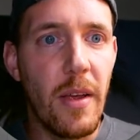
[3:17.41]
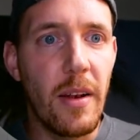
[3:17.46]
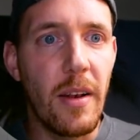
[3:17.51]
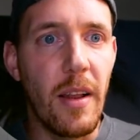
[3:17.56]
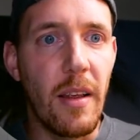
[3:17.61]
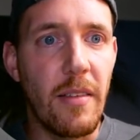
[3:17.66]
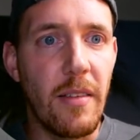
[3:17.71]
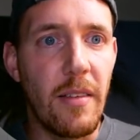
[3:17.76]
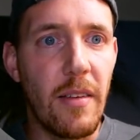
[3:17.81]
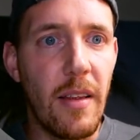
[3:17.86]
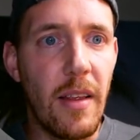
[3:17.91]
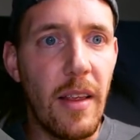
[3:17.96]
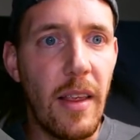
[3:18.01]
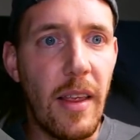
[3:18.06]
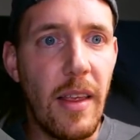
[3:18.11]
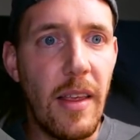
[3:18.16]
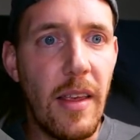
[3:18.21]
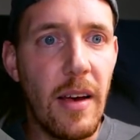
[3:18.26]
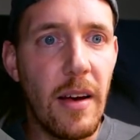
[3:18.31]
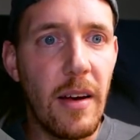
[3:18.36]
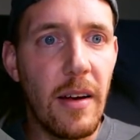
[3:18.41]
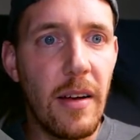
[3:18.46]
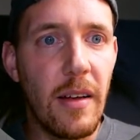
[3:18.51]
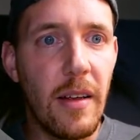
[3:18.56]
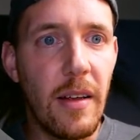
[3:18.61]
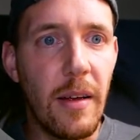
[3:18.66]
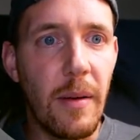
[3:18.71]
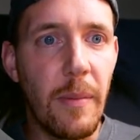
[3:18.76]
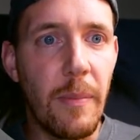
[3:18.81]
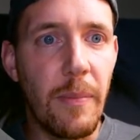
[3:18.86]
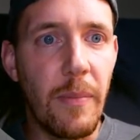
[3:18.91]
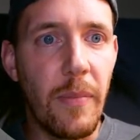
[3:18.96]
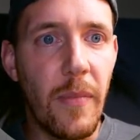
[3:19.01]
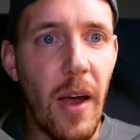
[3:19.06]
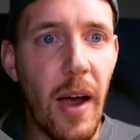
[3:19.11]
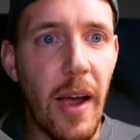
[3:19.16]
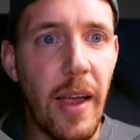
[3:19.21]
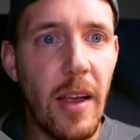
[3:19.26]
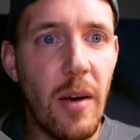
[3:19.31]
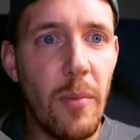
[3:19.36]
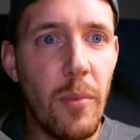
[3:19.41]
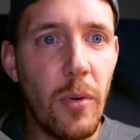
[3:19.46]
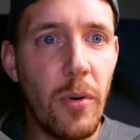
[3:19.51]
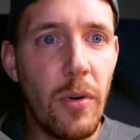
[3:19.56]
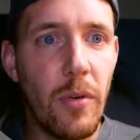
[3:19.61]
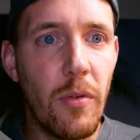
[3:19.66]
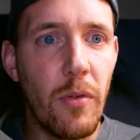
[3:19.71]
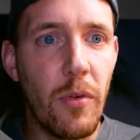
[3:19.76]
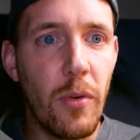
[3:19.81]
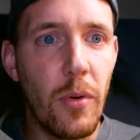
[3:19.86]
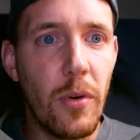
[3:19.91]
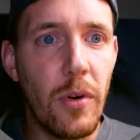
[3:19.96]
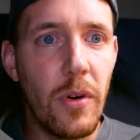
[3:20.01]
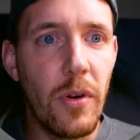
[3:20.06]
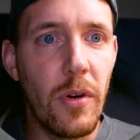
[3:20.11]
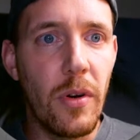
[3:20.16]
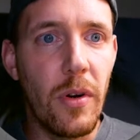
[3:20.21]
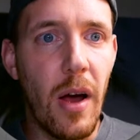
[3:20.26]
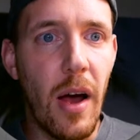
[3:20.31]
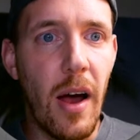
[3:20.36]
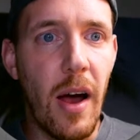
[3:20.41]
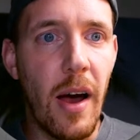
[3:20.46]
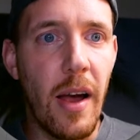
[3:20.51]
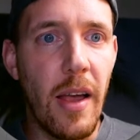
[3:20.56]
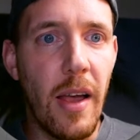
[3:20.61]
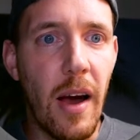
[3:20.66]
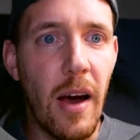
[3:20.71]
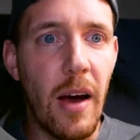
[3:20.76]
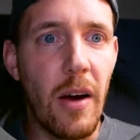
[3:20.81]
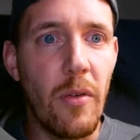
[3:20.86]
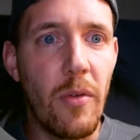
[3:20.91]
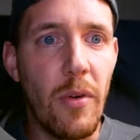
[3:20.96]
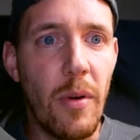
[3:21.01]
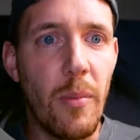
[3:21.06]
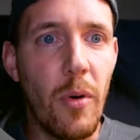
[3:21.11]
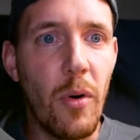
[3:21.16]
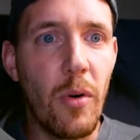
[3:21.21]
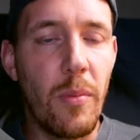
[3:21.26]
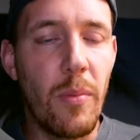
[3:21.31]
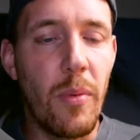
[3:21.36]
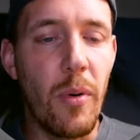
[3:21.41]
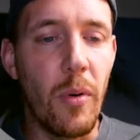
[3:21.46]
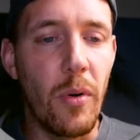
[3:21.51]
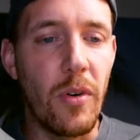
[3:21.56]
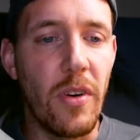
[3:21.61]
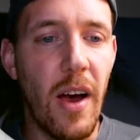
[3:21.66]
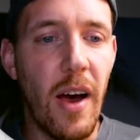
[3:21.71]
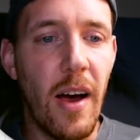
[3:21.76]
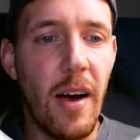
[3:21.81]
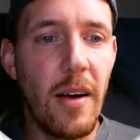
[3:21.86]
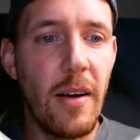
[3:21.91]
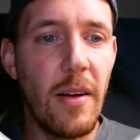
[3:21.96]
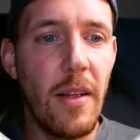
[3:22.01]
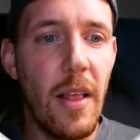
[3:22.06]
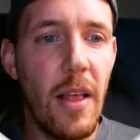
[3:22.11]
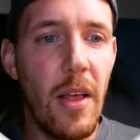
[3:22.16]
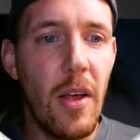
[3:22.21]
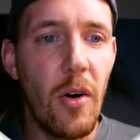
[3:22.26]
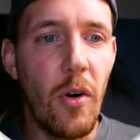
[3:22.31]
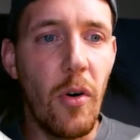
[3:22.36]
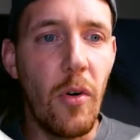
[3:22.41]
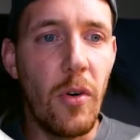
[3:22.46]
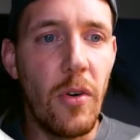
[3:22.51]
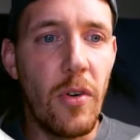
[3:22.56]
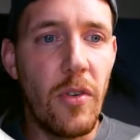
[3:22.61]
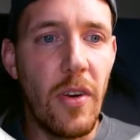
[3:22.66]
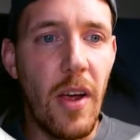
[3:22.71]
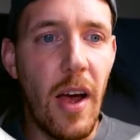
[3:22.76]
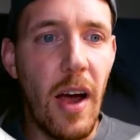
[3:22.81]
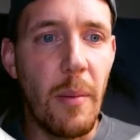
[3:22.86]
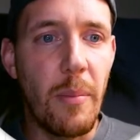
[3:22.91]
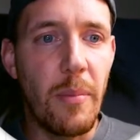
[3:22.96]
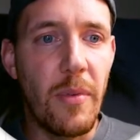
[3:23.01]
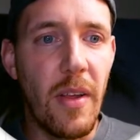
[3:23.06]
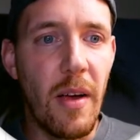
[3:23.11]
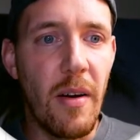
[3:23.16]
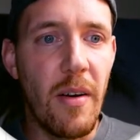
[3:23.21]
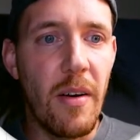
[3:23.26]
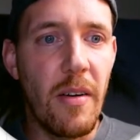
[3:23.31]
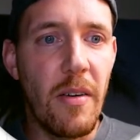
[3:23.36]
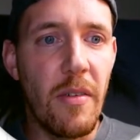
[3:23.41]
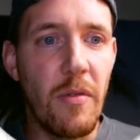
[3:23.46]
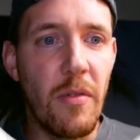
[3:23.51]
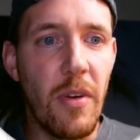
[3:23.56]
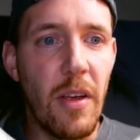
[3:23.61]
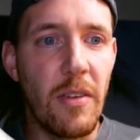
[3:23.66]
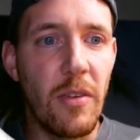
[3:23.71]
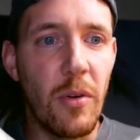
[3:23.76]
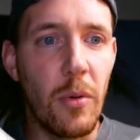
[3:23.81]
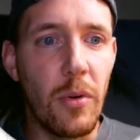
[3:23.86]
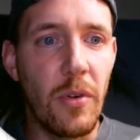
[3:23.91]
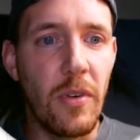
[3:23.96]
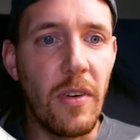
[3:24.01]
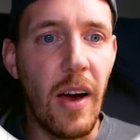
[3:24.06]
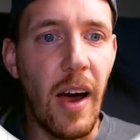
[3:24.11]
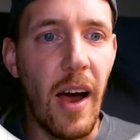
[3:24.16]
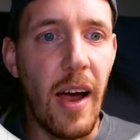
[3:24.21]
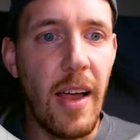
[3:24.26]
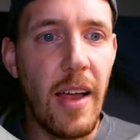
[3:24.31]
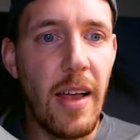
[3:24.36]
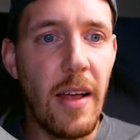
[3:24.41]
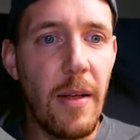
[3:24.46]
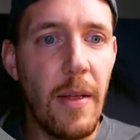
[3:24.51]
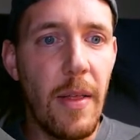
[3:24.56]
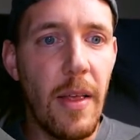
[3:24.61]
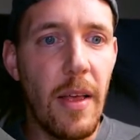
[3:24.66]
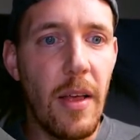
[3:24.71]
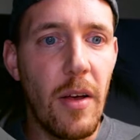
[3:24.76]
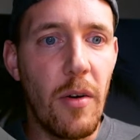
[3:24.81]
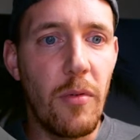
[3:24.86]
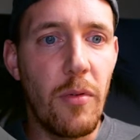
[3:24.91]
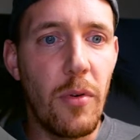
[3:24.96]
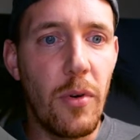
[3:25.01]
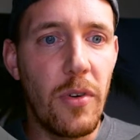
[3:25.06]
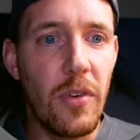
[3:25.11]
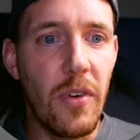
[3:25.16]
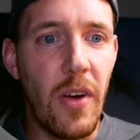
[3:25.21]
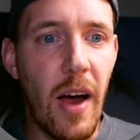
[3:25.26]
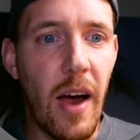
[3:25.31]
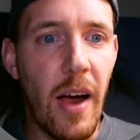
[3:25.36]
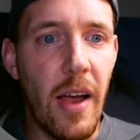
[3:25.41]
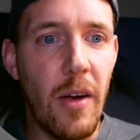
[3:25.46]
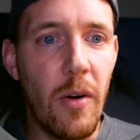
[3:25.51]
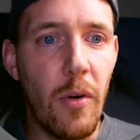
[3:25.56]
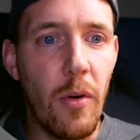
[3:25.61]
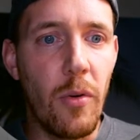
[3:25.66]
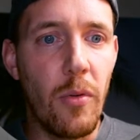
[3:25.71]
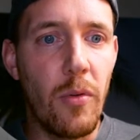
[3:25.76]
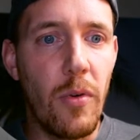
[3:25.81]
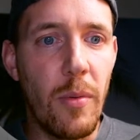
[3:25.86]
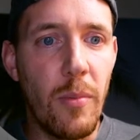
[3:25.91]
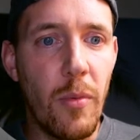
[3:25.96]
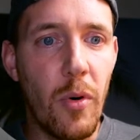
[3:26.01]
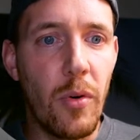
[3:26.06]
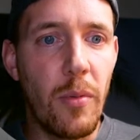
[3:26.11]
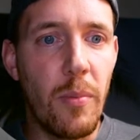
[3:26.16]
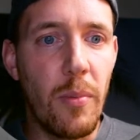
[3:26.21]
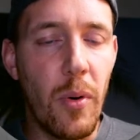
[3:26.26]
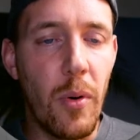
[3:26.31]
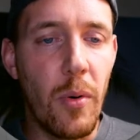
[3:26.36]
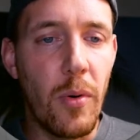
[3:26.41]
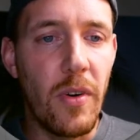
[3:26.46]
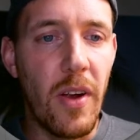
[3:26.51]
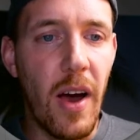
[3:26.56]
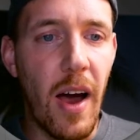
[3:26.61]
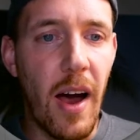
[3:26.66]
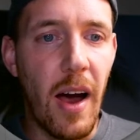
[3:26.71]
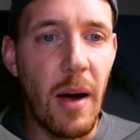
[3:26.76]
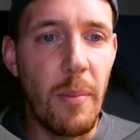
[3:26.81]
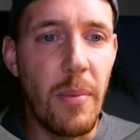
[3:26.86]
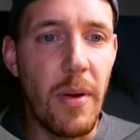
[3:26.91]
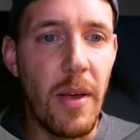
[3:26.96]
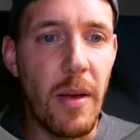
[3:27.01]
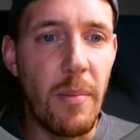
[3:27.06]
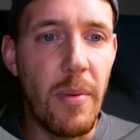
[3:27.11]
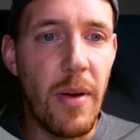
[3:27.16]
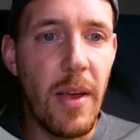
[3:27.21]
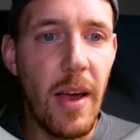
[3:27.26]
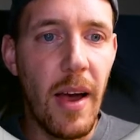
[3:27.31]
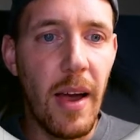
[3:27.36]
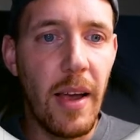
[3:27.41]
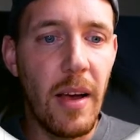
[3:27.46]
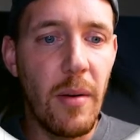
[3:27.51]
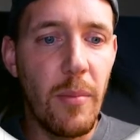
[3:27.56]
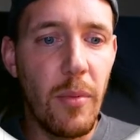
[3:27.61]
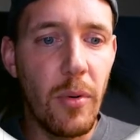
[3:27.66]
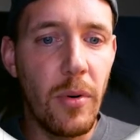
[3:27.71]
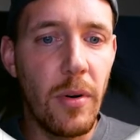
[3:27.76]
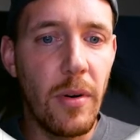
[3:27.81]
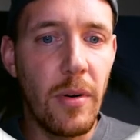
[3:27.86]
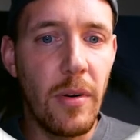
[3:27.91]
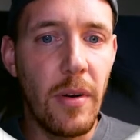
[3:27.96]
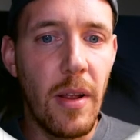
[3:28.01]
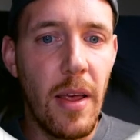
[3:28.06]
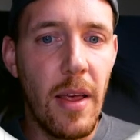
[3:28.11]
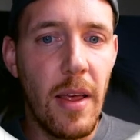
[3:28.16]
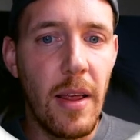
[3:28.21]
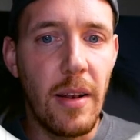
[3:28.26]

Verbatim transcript: dass hier ähm, eingebunden wurde irremote.h und ab der Version 3 wird irremote.hpp eingebunden.